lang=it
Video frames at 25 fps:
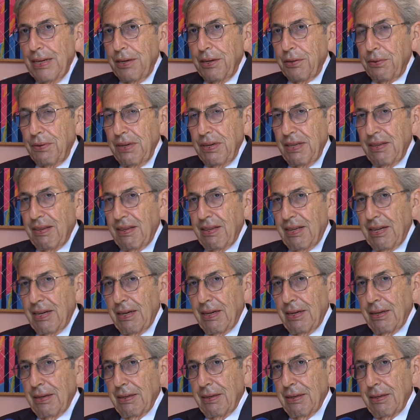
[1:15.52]

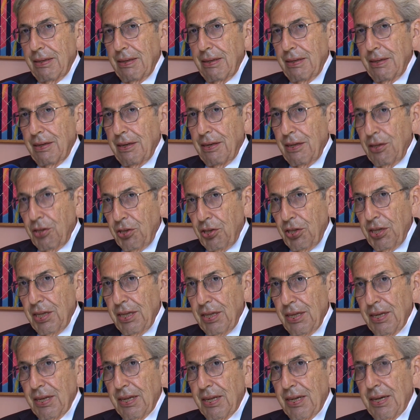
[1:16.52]
questa
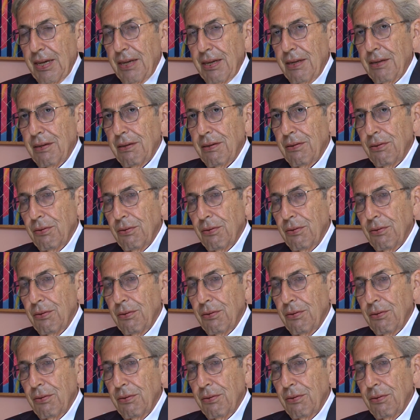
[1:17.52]
ricerca